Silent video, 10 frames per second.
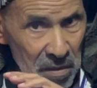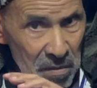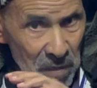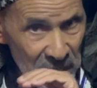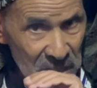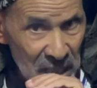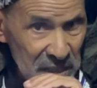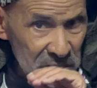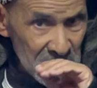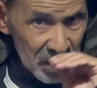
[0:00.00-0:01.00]

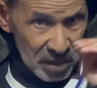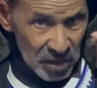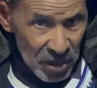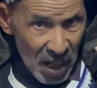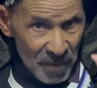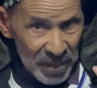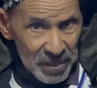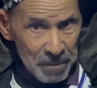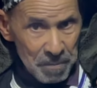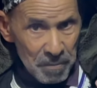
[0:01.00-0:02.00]
مدينه شرافات
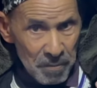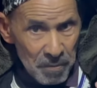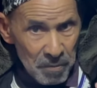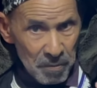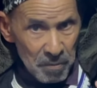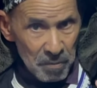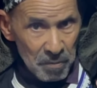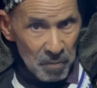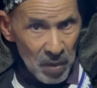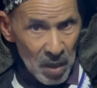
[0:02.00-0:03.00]
ملي بات
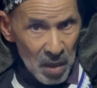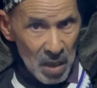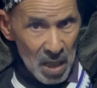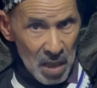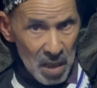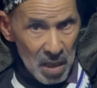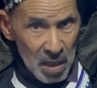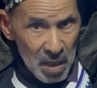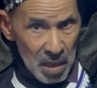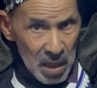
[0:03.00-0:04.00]
بابا كيفاش كيفاش سداو
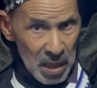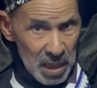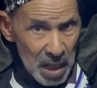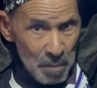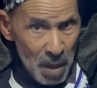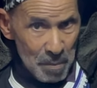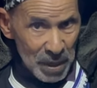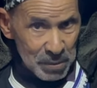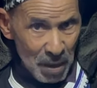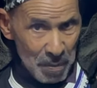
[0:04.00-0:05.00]
الشيء حين لما
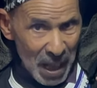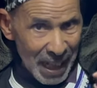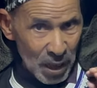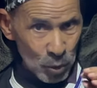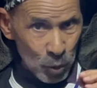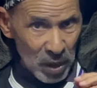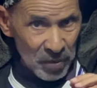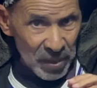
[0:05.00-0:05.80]
مات بابا خلصونا في